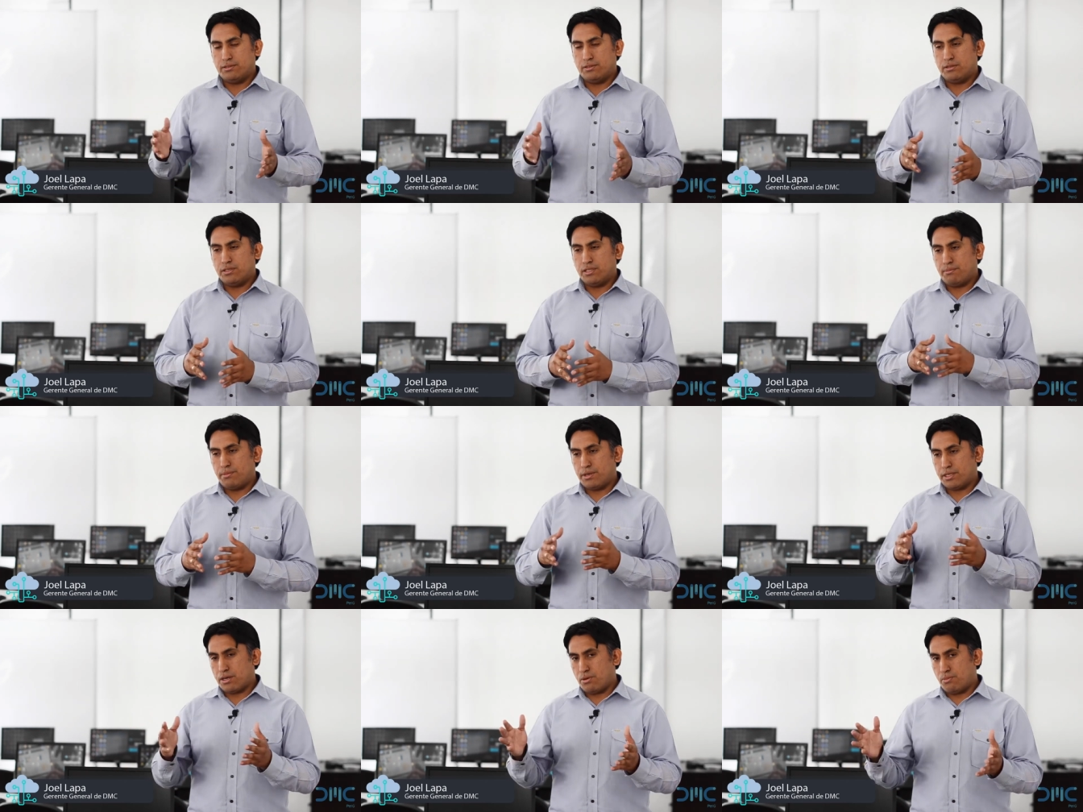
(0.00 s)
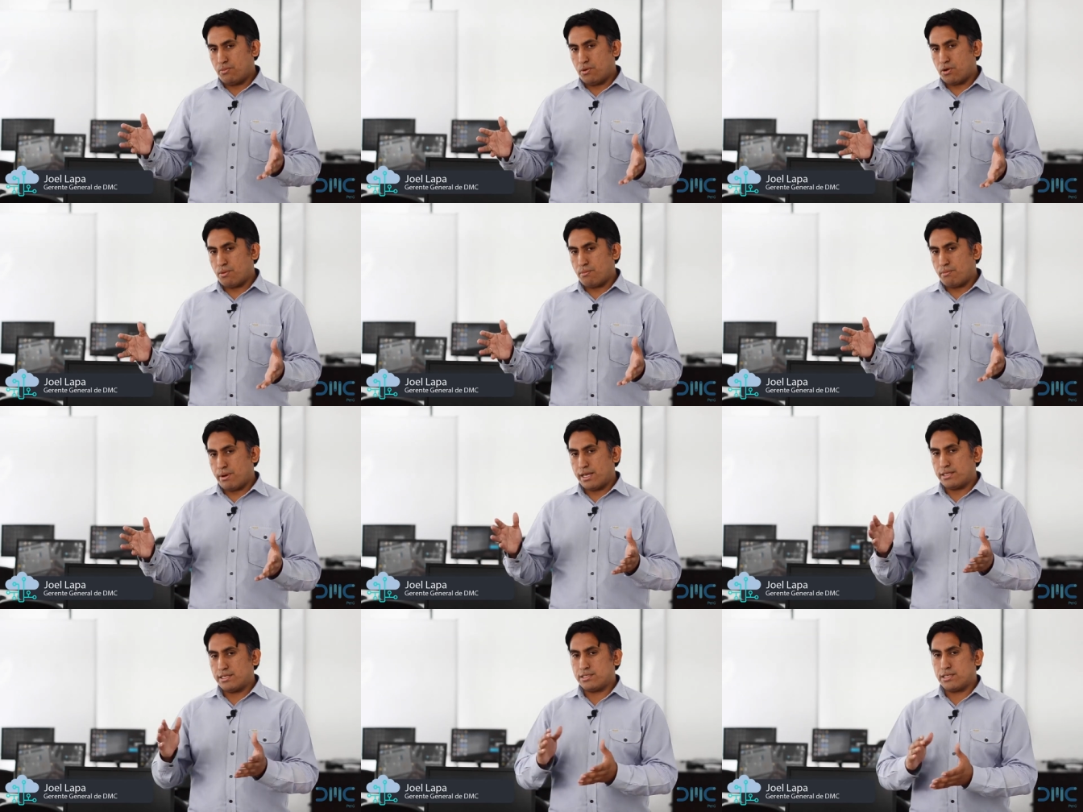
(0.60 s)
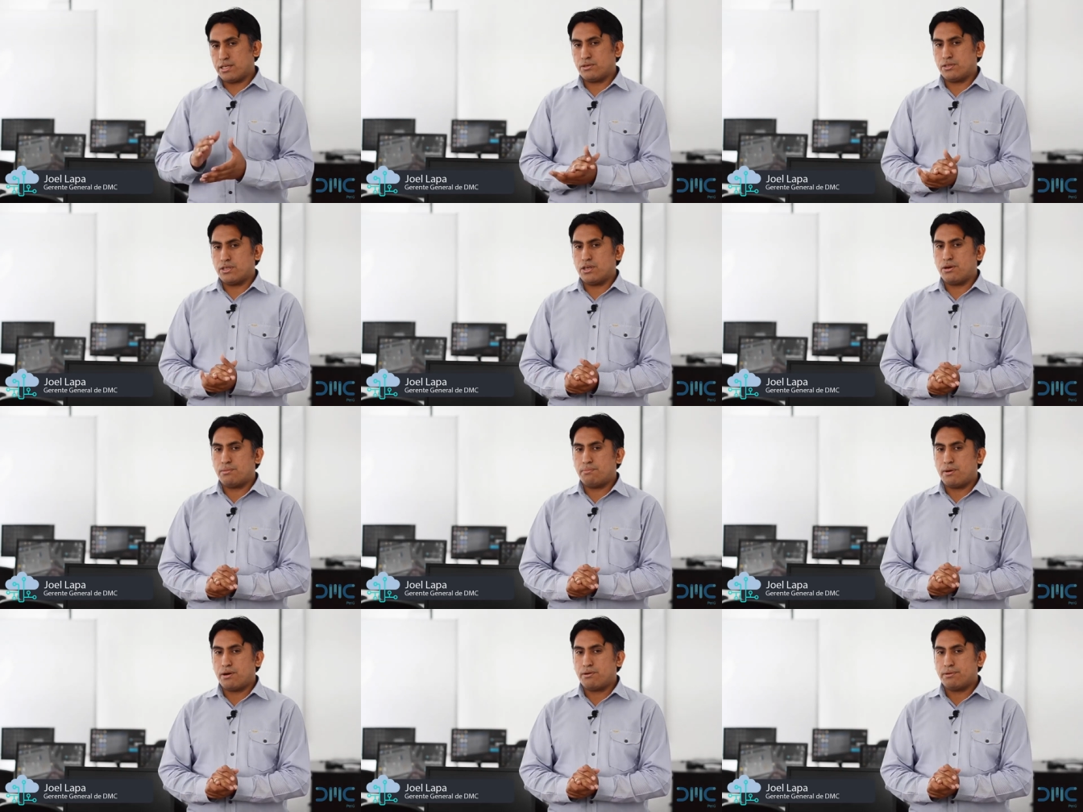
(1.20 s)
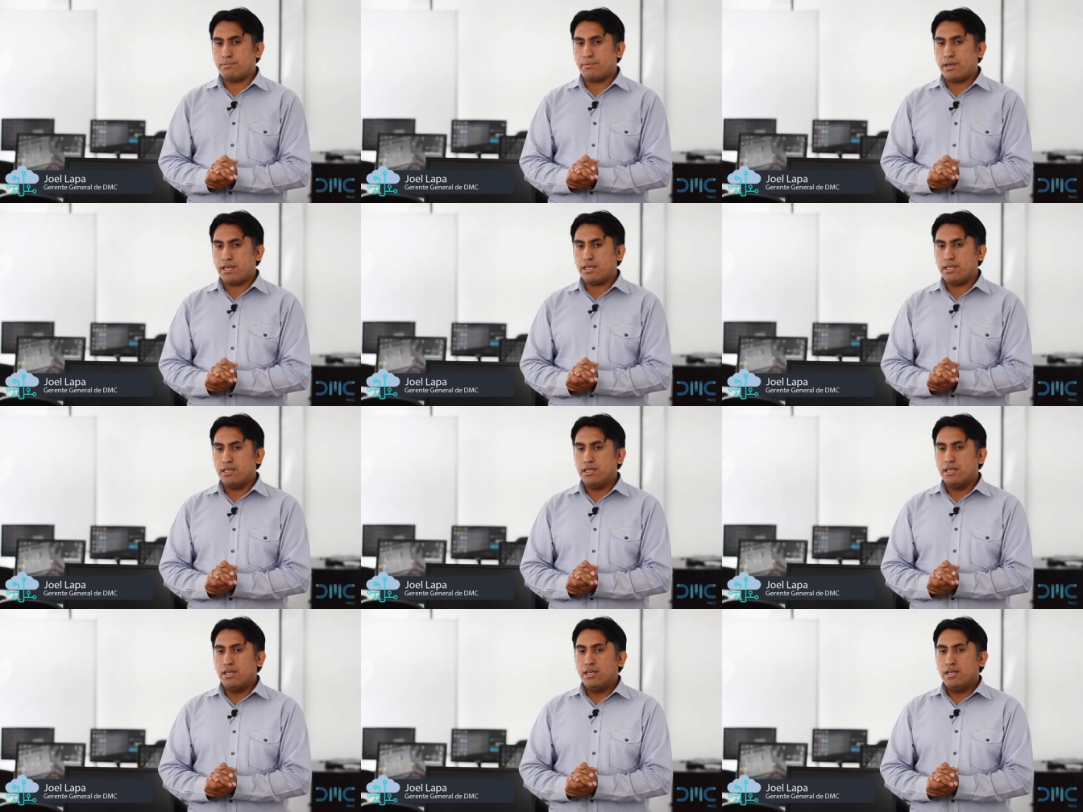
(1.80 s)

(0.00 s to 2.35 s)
En el mercado un poco más desarrollado Power BI,